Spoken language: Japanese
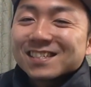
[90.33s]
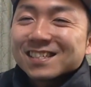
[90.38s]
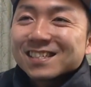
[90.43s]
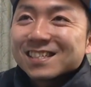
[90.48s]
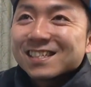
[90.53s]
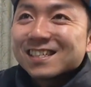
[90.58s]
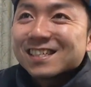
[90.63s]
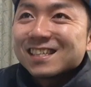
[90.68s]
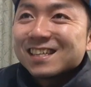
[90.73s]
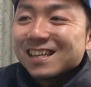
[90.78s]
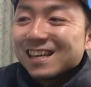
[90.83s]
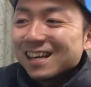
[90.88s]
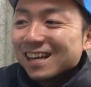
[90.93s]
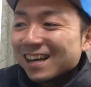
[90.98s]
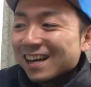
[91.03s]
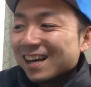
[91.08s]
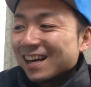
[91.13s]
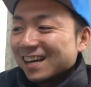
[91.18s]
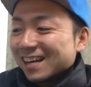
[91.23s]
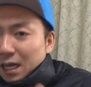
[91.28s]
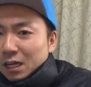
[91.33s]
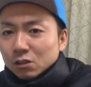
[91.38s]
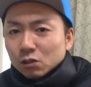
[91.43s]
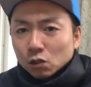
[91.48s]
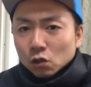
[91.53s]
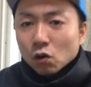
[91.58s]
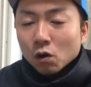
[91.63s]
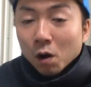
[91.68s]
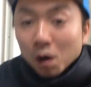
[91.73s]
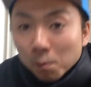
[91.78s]
いやいやいや、はい、あと
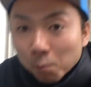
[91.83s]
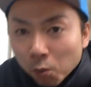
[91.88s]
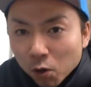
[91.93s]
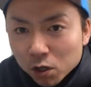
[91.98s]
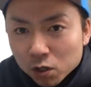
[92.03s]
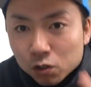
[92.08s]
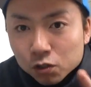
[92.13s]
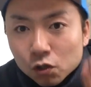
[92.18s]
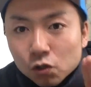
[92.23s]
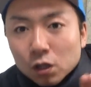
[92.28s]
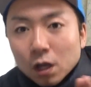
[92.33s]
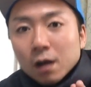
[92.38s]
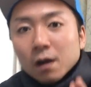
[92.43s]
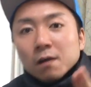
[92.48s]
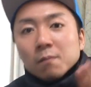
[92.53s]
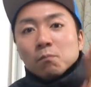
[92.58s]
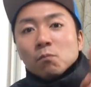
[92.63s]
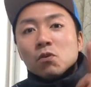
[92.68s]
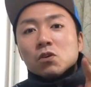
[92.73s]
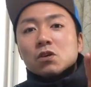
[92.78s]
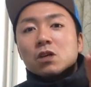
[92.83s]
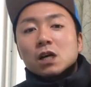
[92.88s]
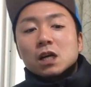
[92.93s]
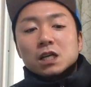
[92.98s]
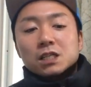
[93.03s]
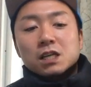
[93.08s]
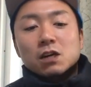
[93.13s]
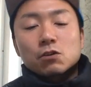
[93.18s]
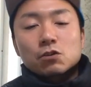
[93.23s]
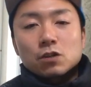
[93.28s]
今日もう一個そうだもう一個
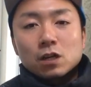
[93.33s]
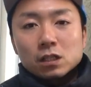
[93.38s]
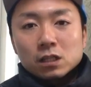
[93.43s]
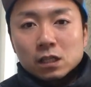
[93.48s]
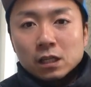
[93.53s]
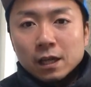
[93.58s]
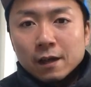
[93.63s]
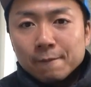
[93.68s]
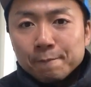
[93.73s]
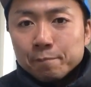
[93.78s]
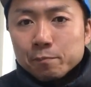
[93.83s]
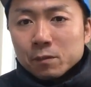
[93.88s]
話したいことがあってね